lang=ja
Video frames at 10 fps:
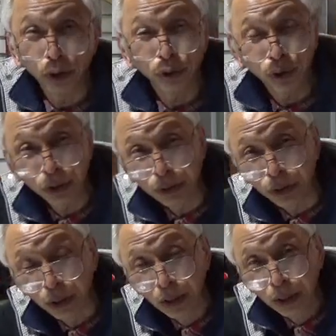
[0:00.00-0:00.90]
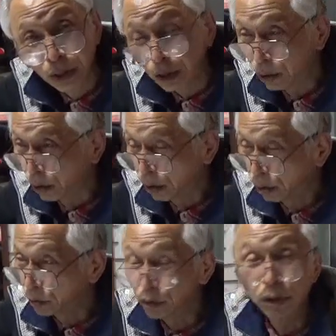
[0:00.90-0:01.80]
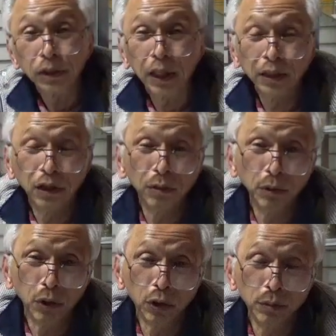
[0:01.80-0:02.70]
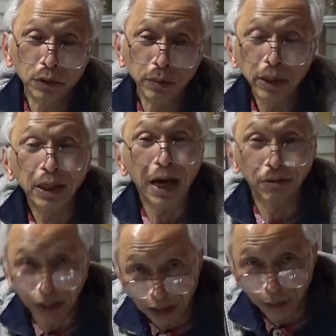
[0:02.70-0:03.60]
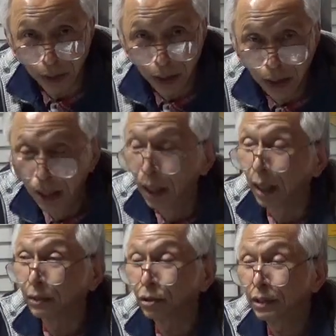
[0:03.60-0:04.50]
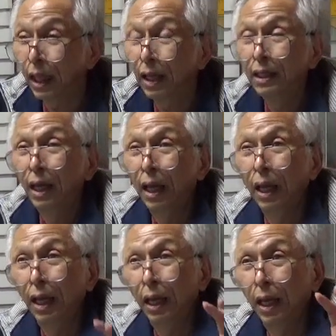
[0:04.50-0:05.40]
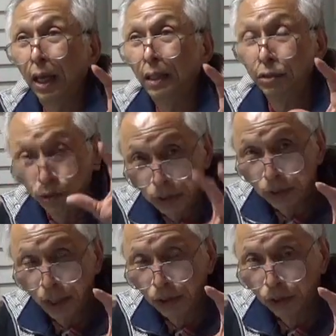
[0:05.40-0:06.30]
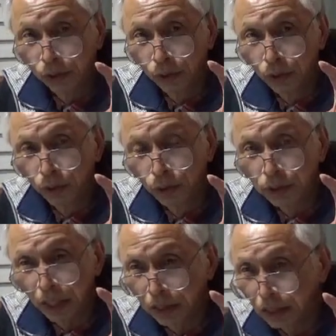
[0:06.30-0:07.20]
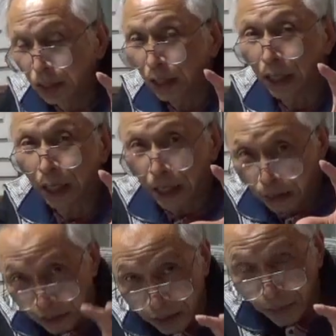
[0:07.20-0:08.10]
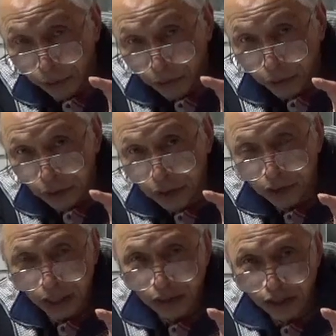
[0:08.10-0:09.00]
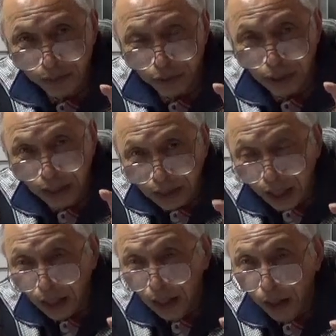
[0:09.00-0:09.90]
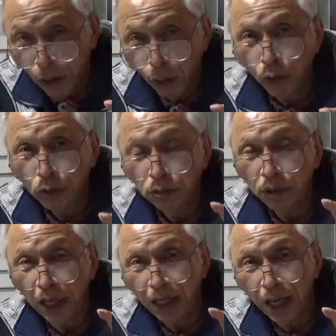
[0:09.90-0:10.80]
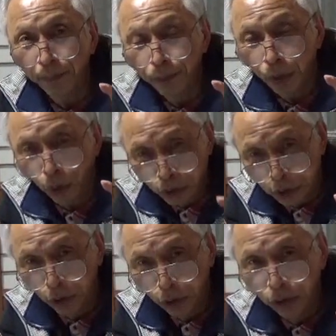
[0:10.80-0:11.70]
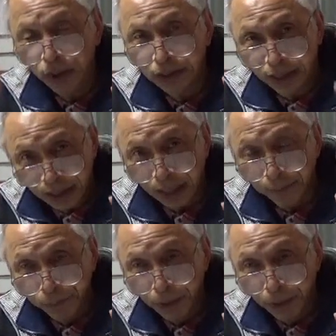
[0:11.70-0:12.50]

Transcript: 載ってる大筒木谷の巫女の娘にかぐや姫そして、えー、水仁天の妃にかぐや姫という実際の人物がいてこの空海が「古事記」を読んで知っていた。